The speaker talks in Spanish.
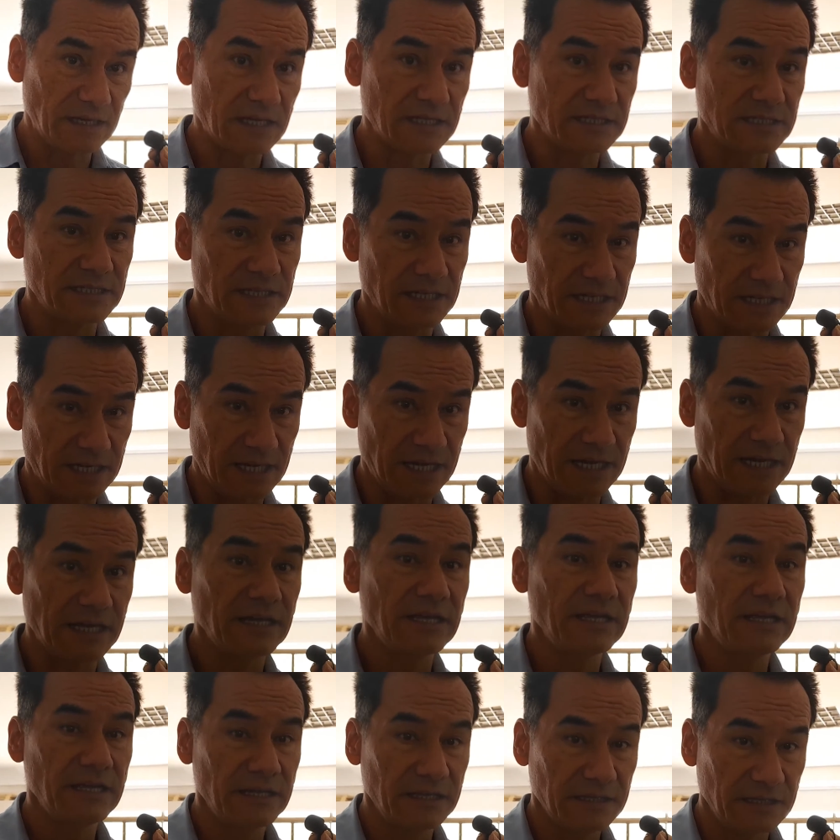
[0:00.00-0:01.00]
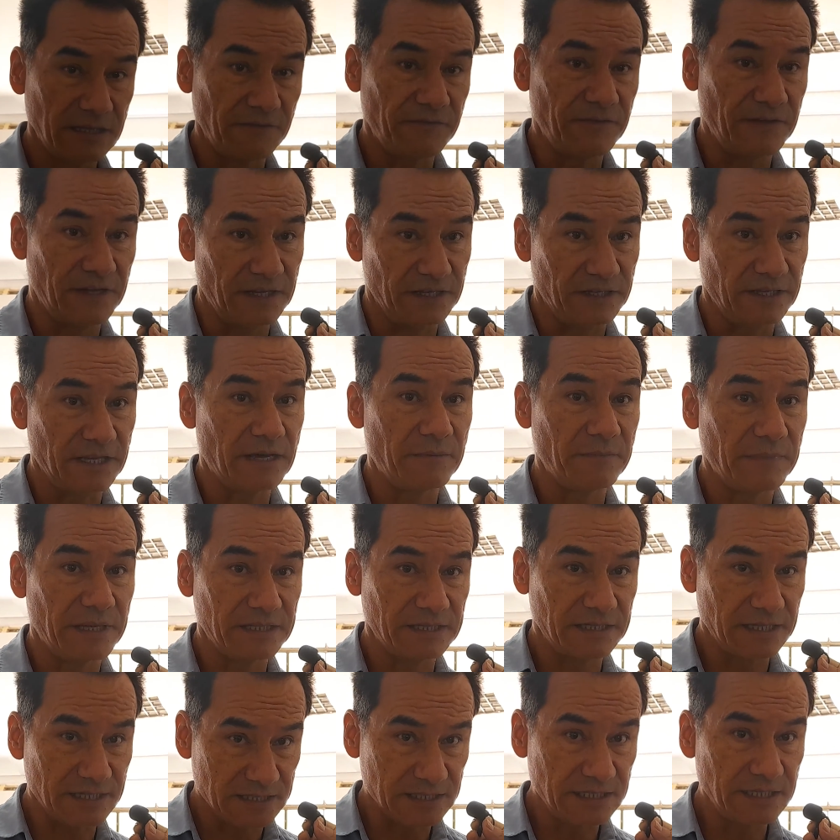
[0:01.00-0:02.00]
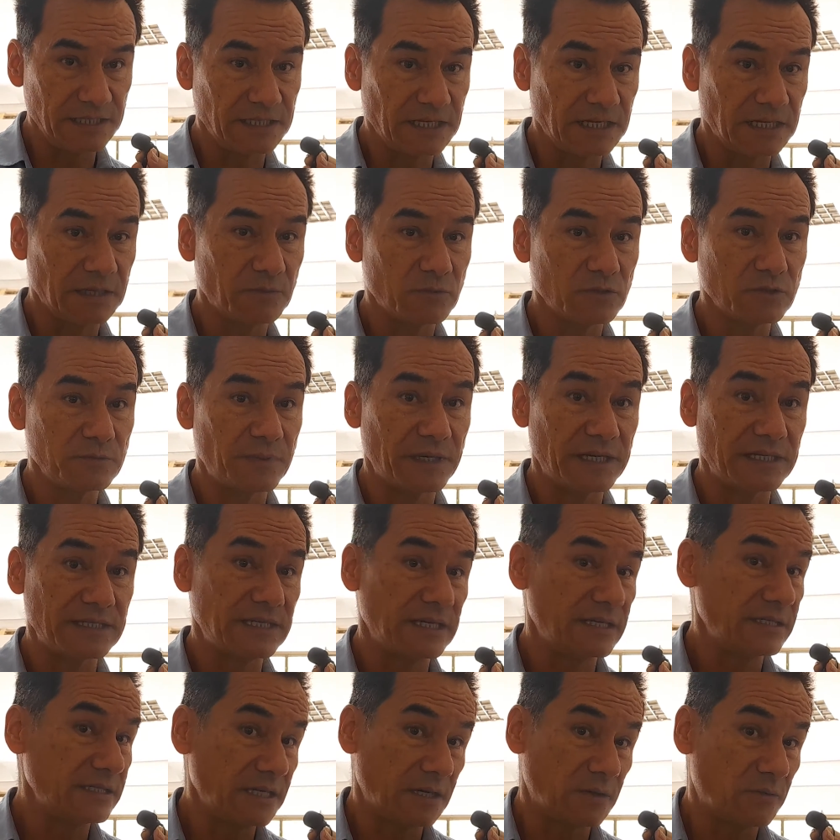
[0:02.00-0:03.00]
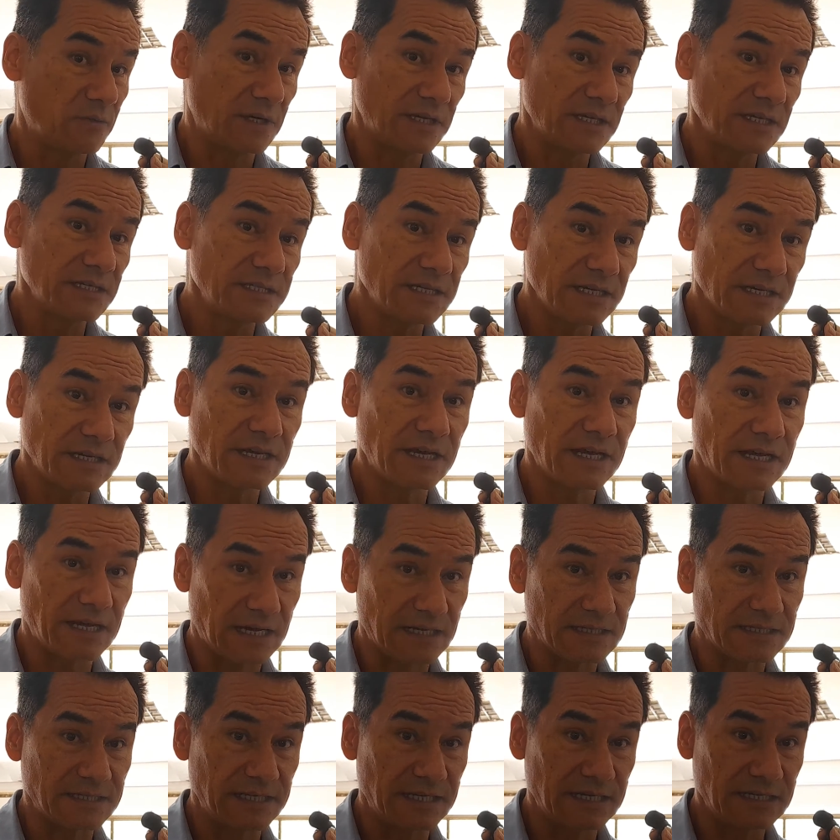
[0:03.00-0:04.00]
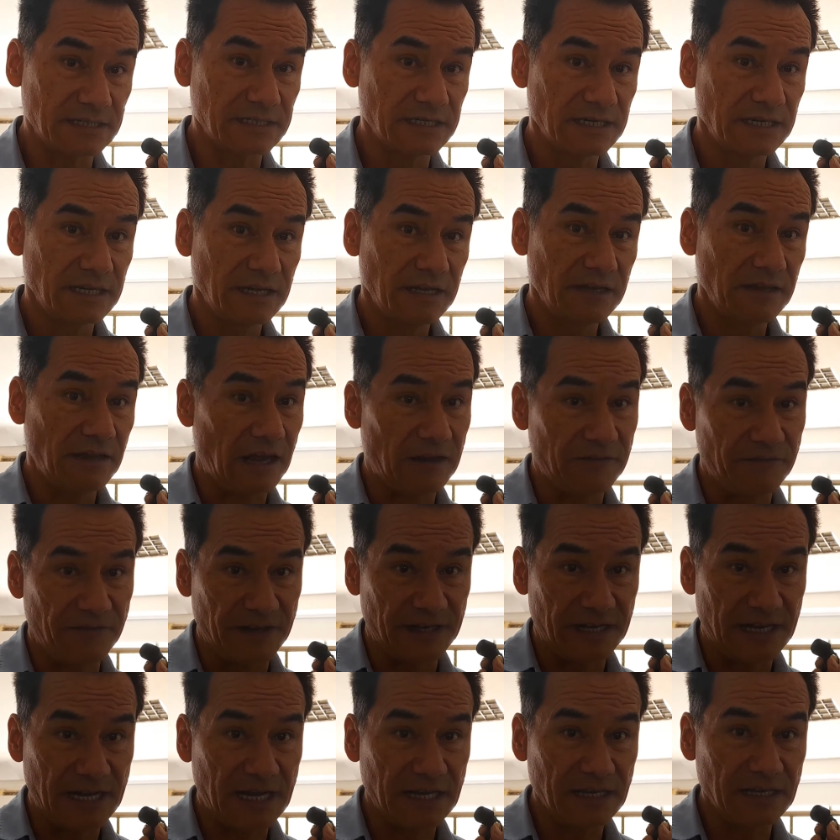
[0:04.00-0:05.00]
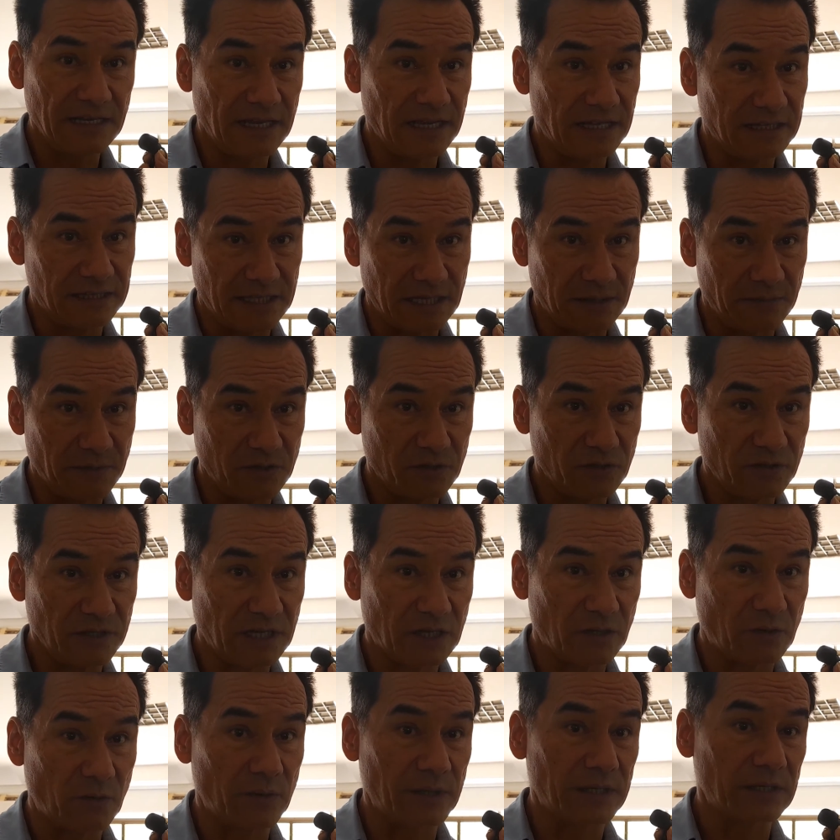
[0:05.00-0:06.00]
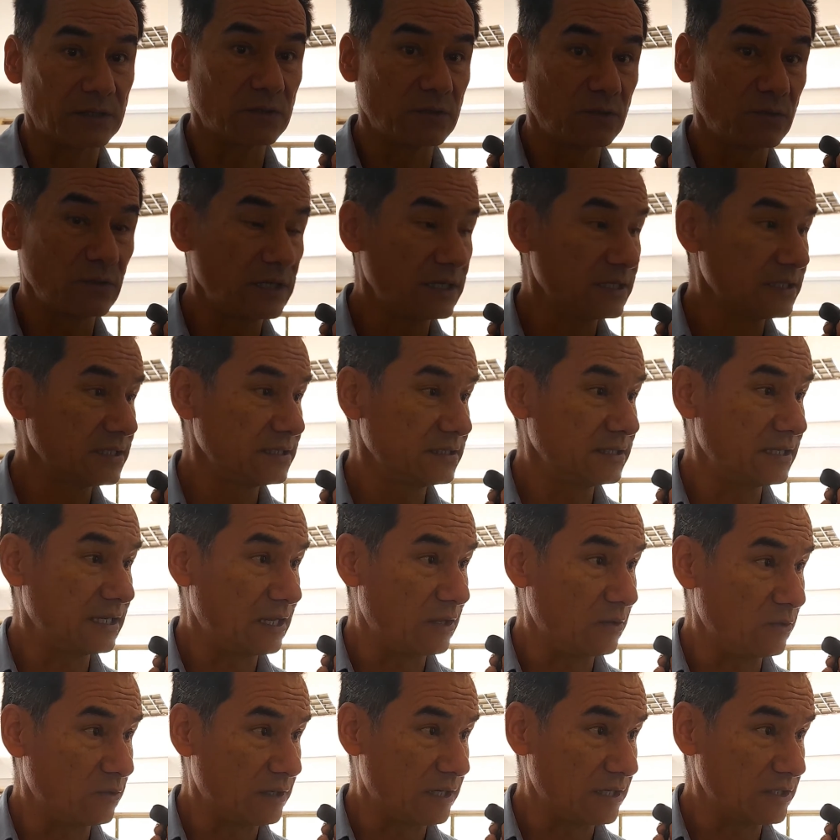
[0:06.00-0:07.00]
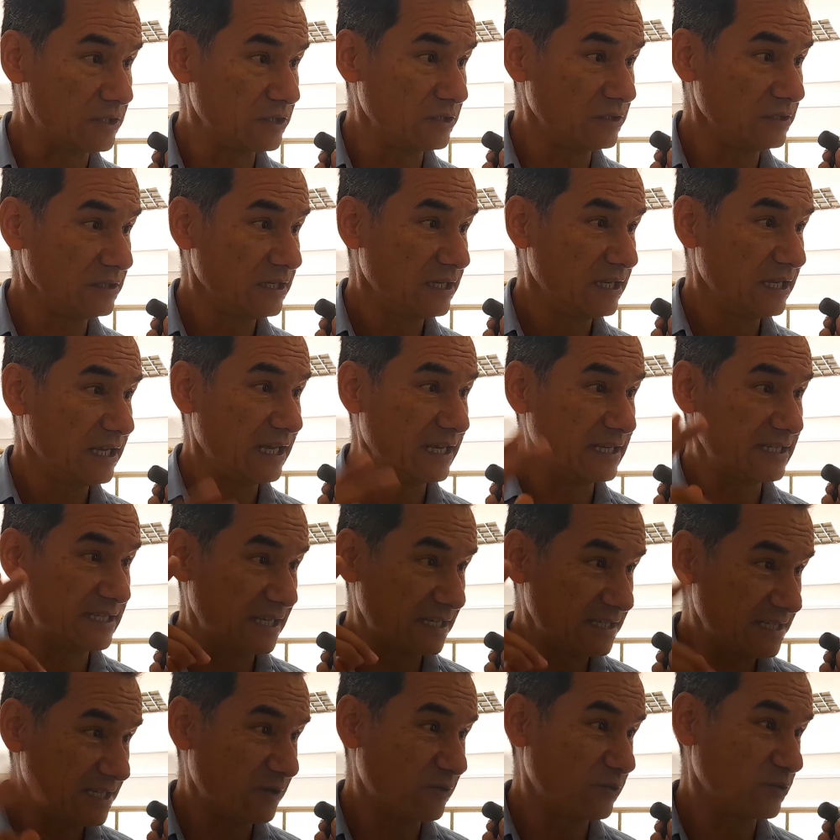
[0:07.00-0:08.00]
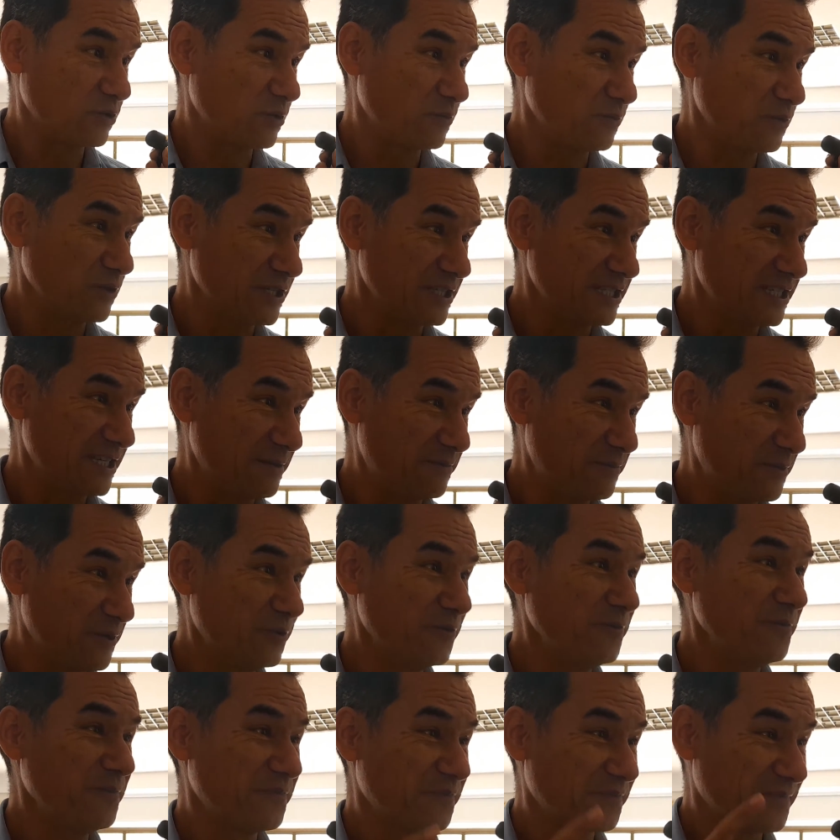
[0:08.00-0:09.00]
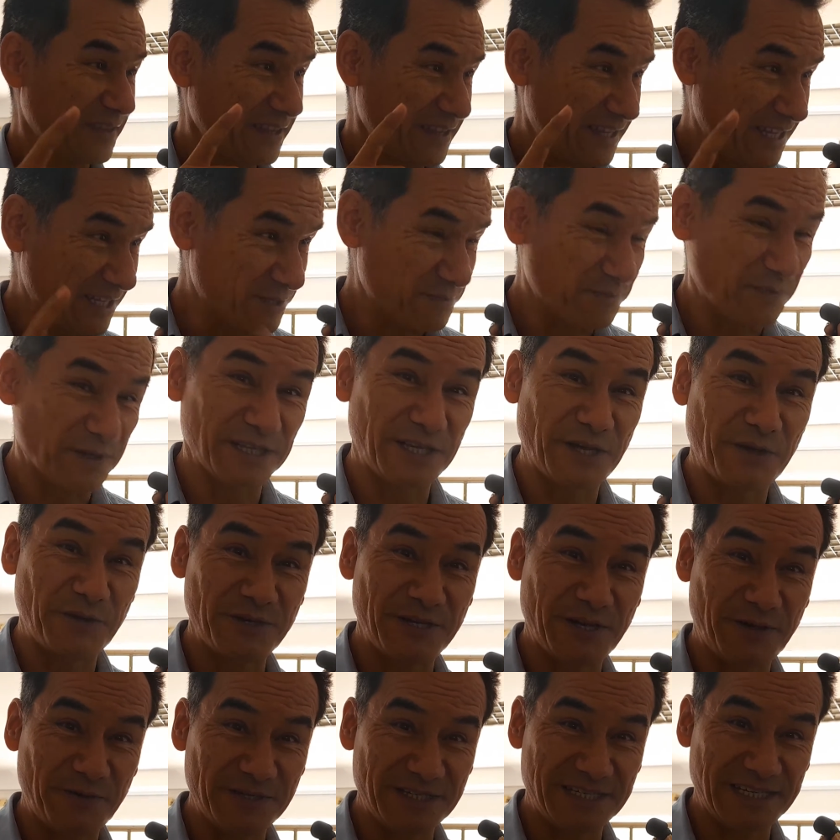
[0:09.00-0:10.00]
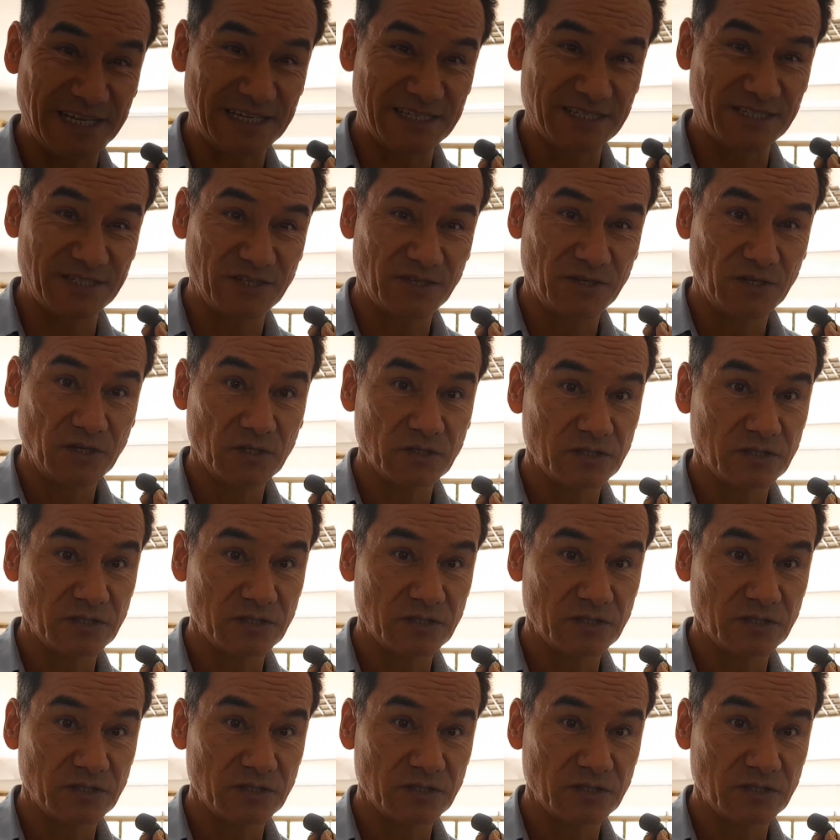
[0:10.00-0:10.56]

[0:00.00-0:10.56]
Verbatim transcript: Así que definitivamente sí tenemos presencia. Acuérdense que Acacias al final, en términos de coberturas de la educación, es el segundo municipio después de Villavicencio.